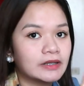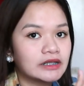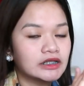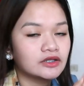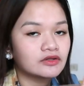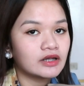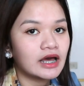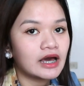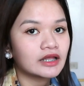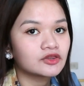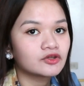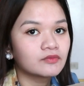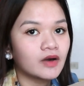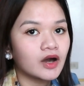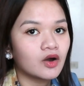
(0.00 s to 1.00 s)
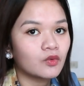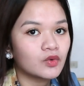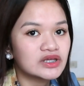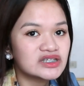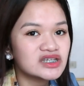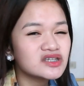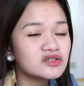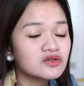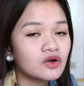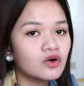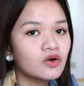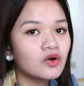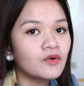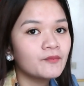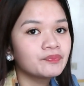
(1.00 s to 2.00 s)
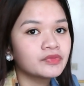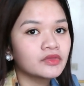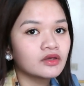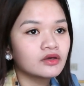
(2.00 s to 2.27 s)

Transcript: Andito lahat ng mga quizzes ko.